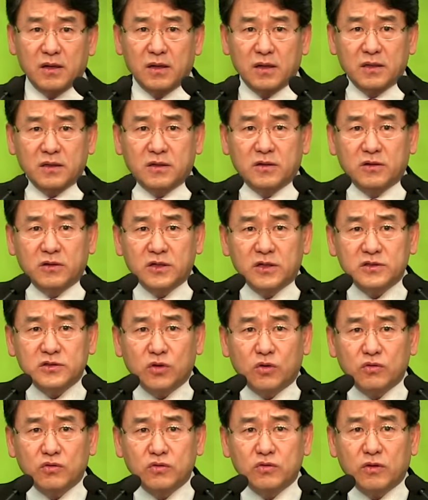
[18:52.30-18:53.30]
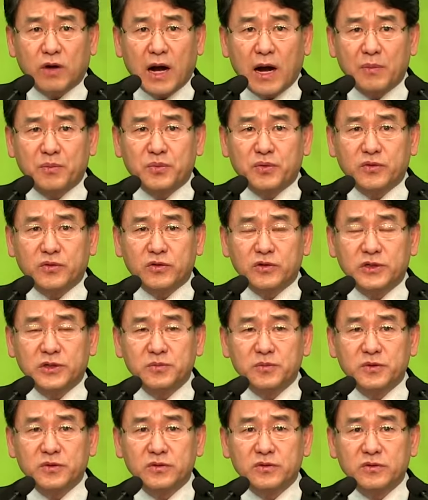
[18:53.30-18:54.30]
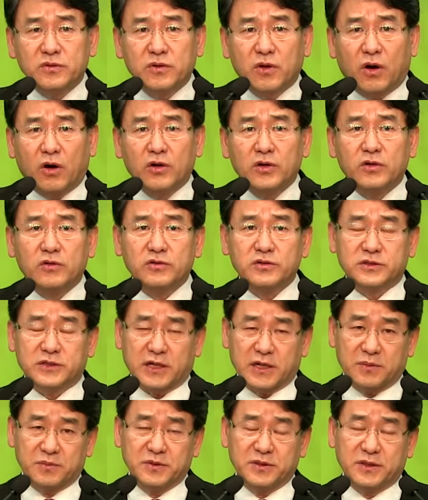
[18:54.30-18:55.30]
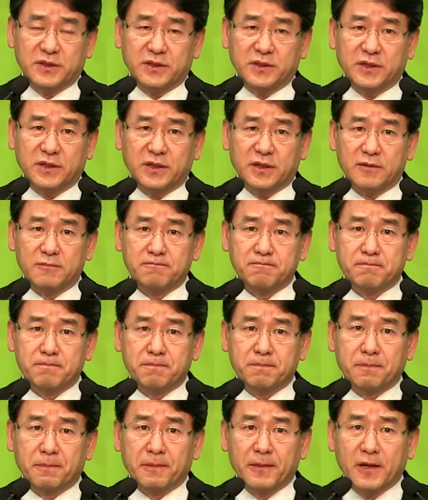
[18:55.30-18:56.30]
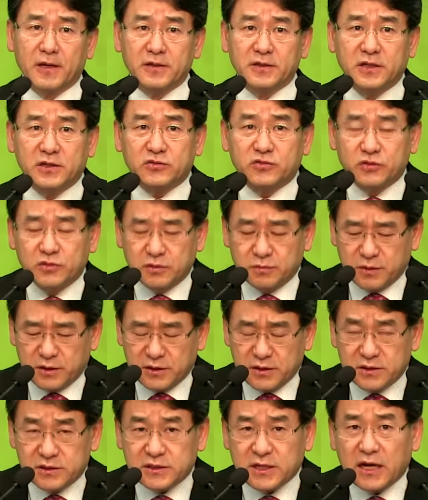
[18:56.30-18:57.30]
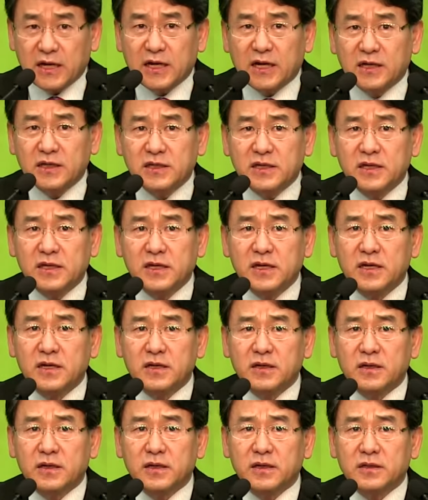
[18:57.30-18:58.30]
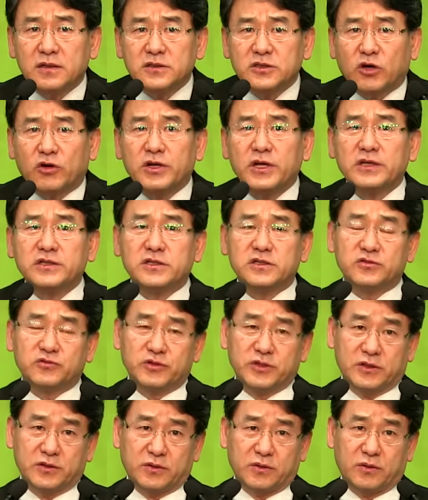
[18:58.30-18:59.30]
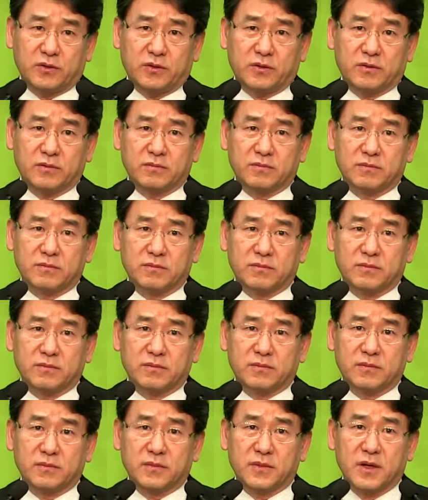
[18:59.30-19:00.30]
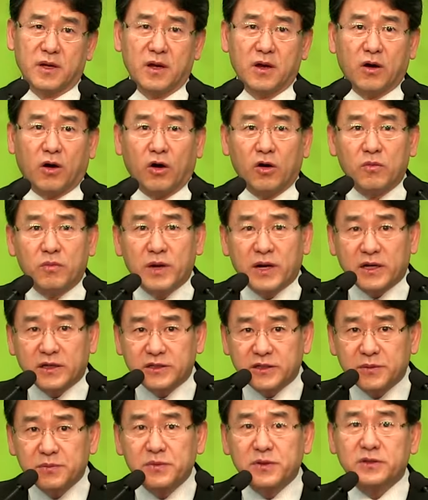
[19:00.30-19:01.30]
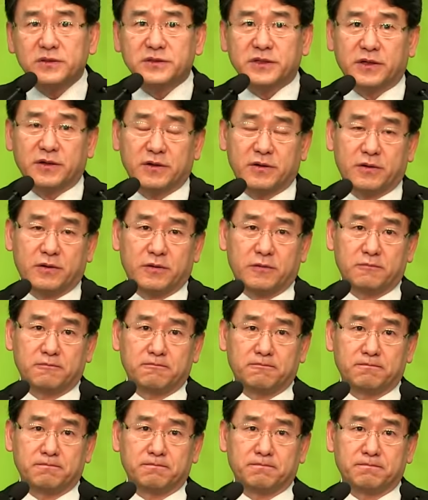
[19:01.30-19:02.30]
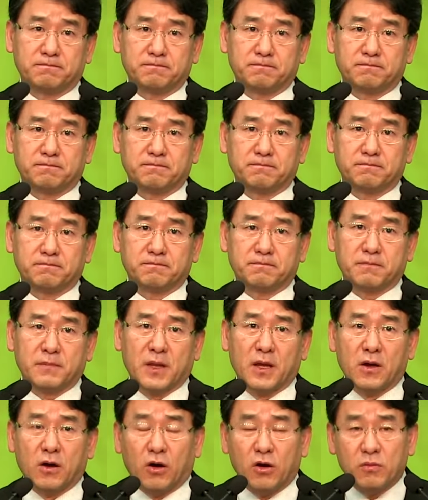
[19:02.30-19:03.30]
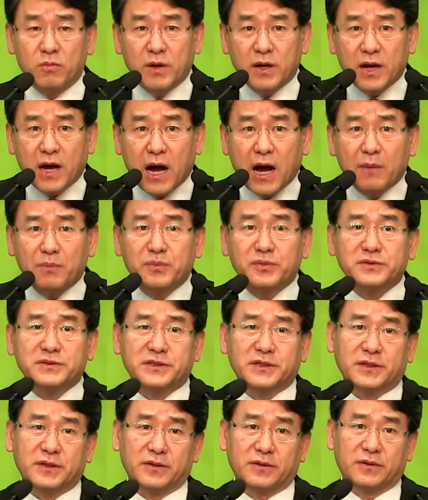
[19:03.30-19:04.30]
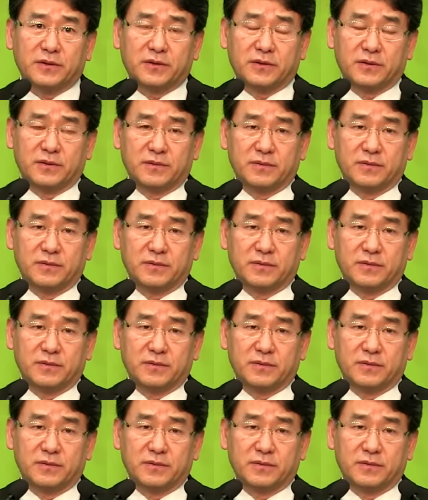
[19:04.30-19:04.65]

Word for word: 그렇게 속으로 아프고 힘들고 어려운 사람들에게 예수님의 이 사랑이 전해질 수 있도록 얼마나 힘드세요? 얼마나 아프세요?